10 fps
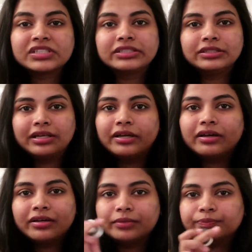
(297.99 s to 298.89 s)
இந்த
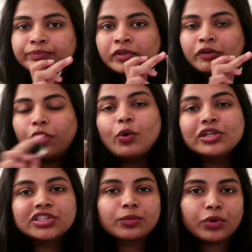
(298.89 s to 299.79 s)

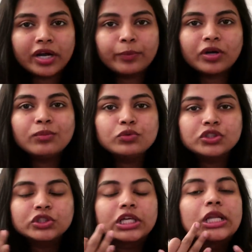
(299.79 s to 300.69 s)
ஃபவுண்டேஷனுக்கு முன்னாடி போட்டால் மூஞ்சி கொஞ்சம்